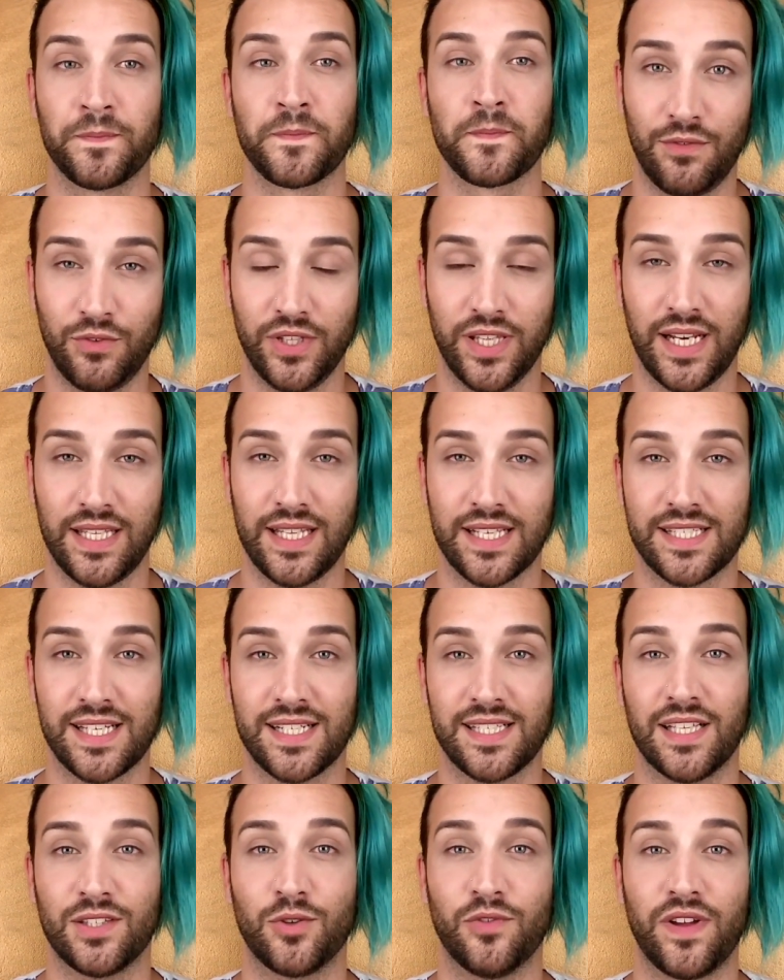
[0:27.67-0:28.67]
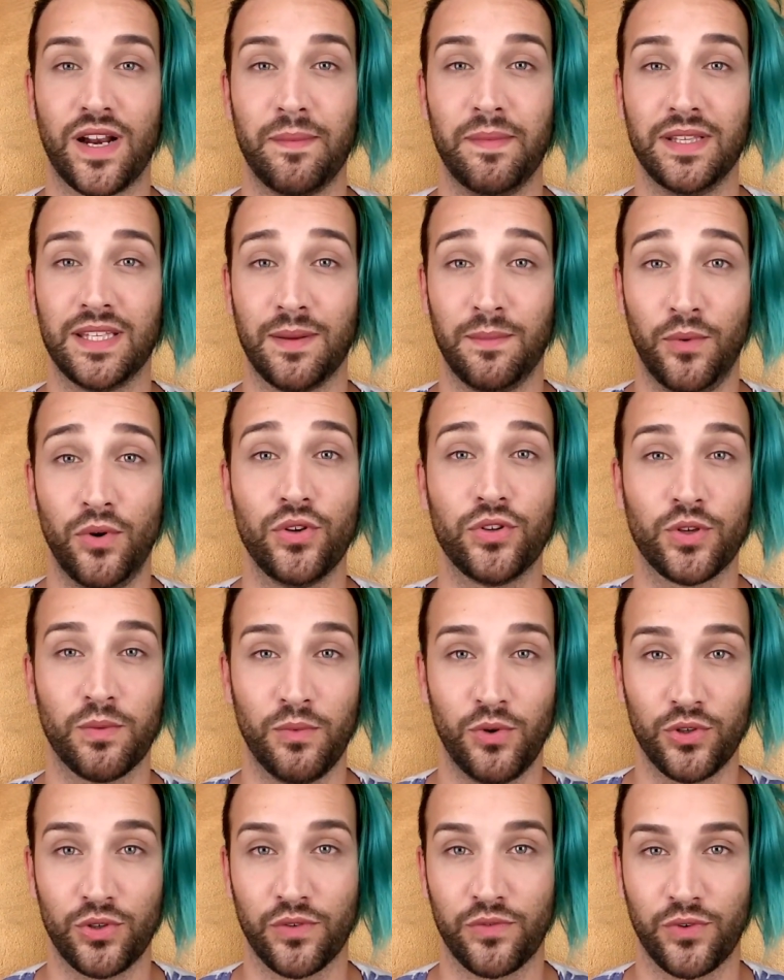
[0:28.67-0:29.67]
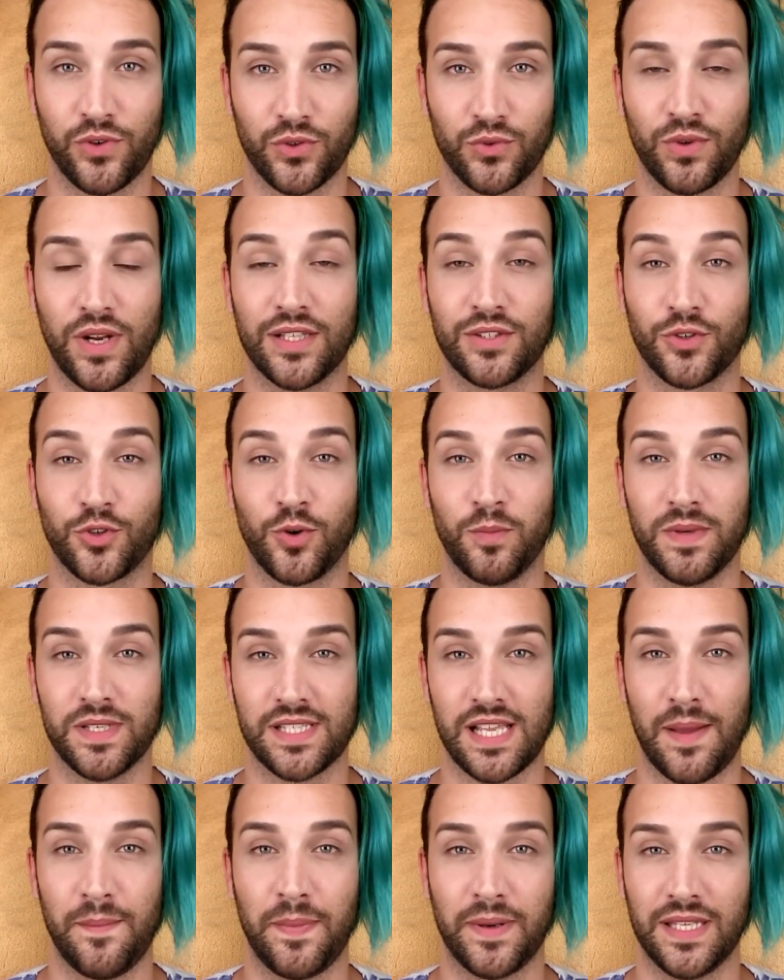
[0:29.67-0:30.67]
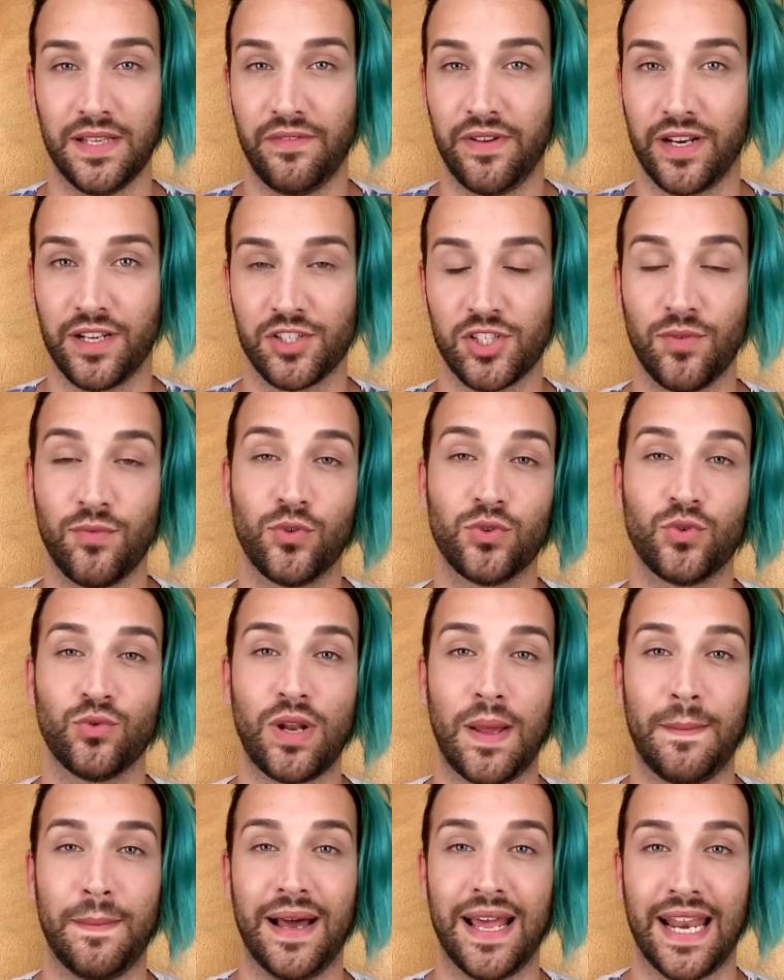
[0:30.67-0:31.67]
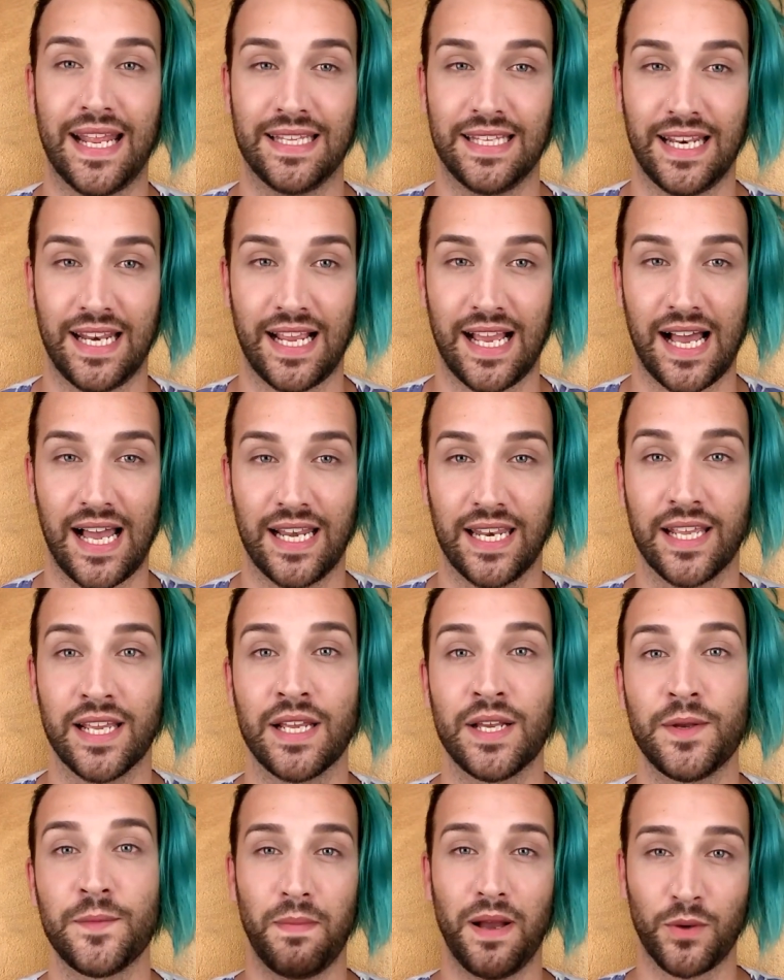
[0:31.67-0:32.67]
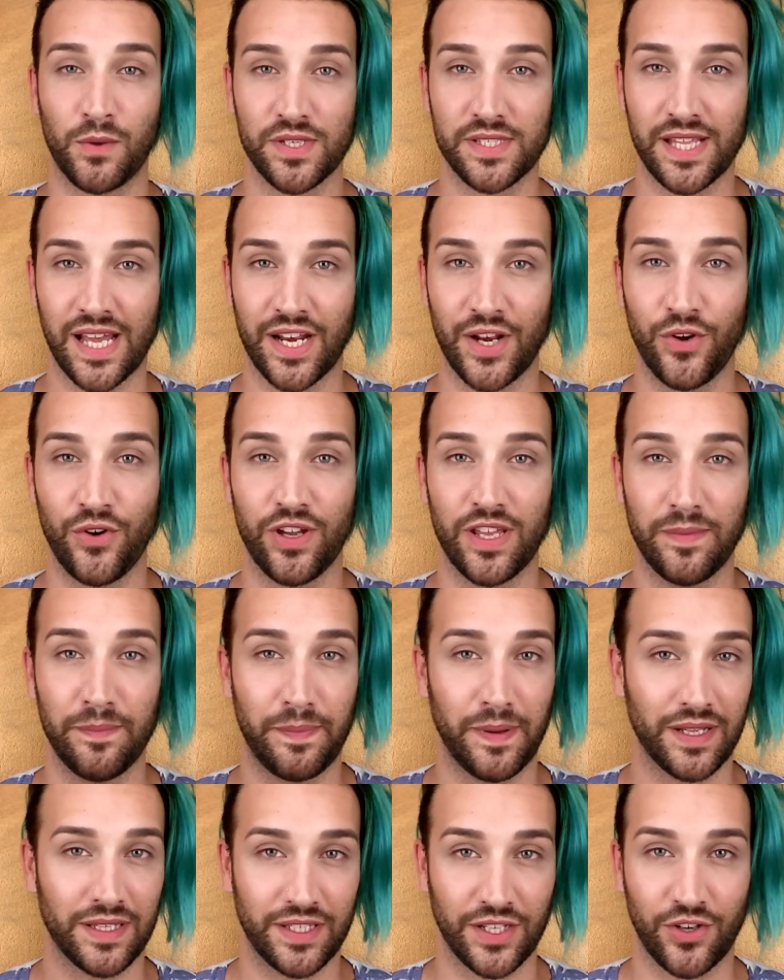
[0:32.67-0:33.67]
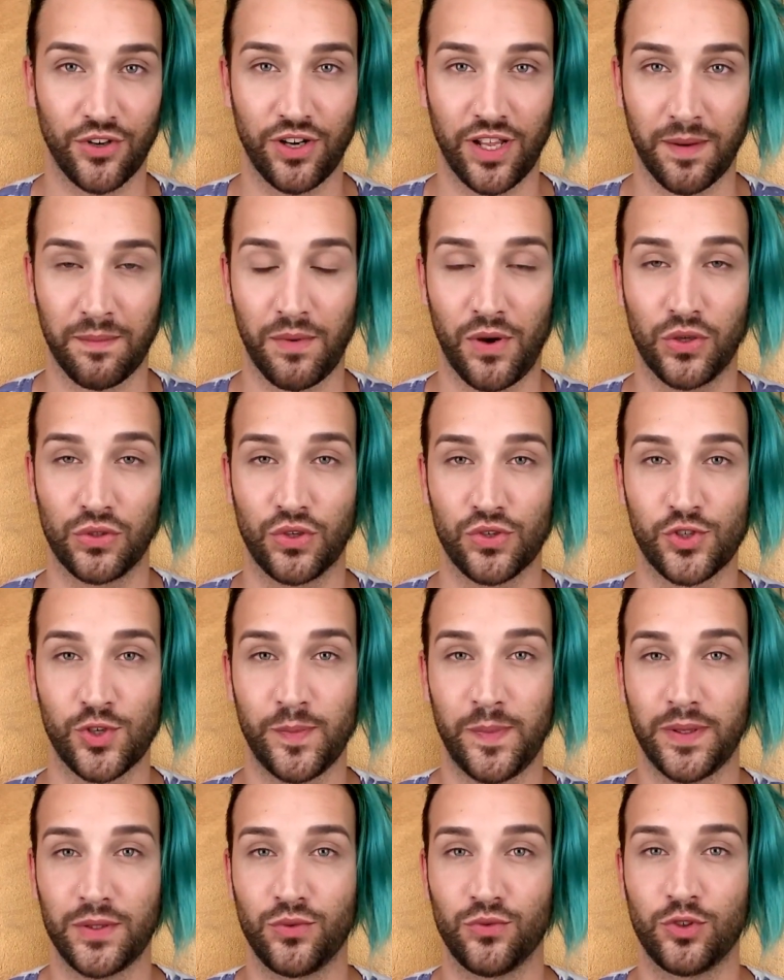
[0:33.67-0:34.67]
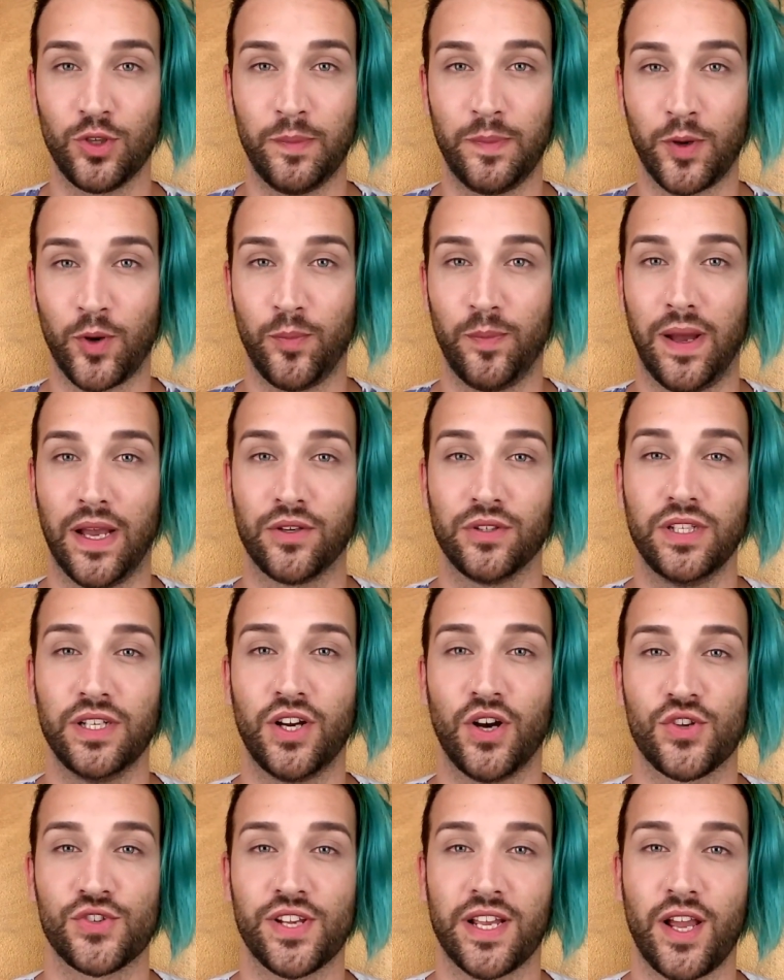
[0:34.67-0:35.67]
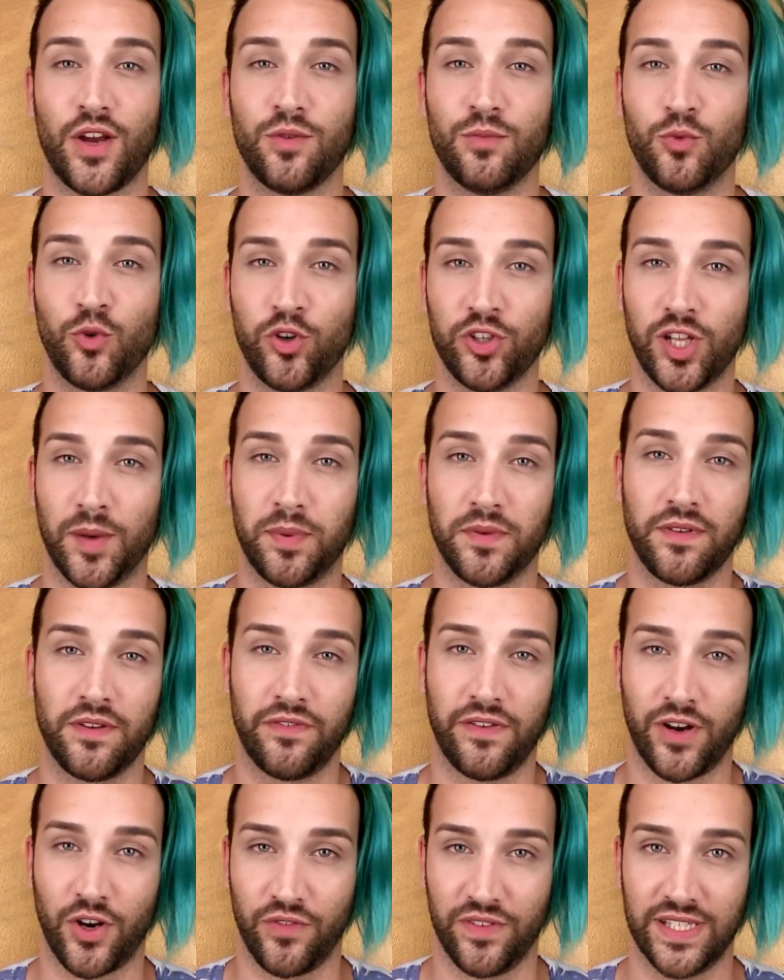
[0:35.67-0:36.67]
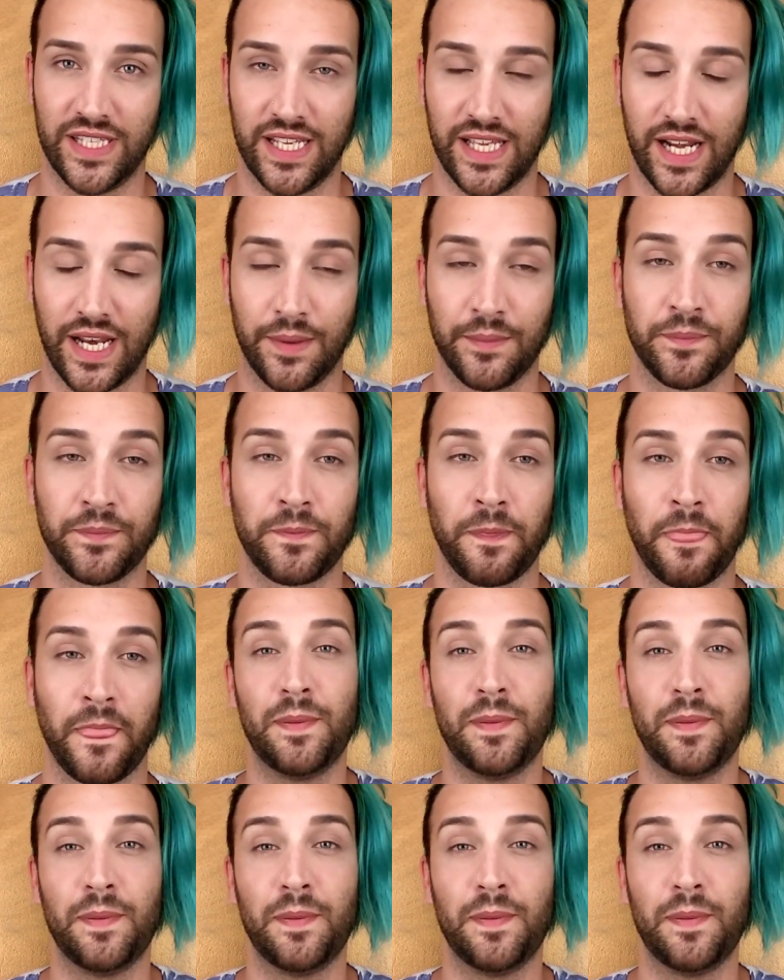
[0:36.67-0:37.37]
Devo dire di essere stato veramente molto molto fortunato come sempre ad aver ricevuto una marea di regali, ma quest'anno in particolar modo, soprattutto per un paio di cose che comunque dopo vi farò vedere.